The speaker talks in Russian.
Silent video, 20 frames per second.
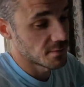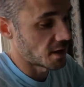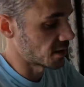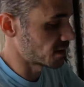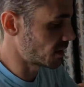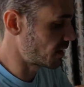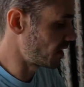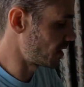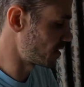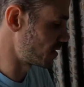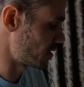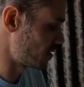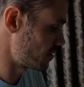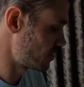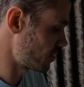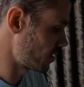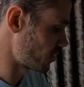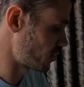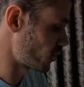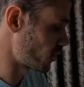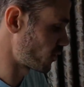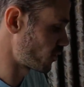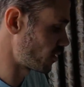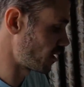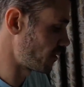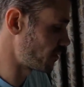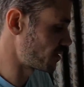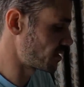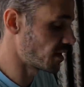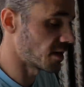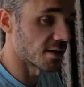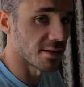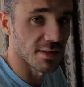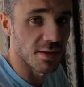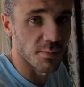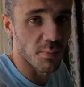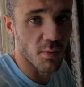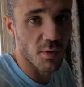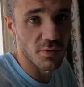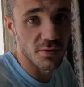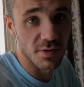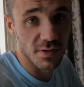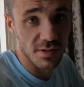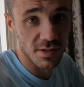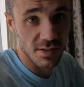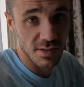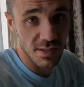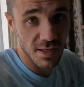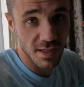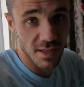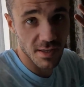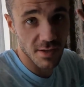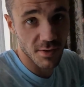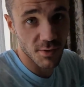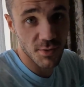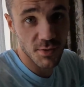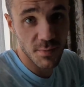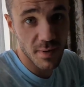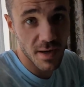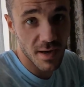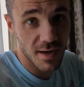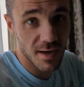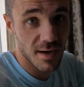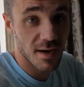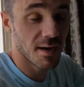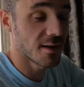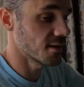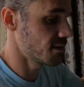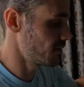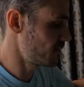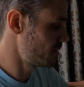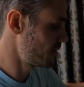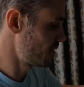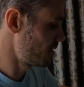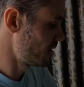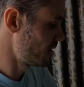анкета, которую нами дали заполнить и сказали goodbye.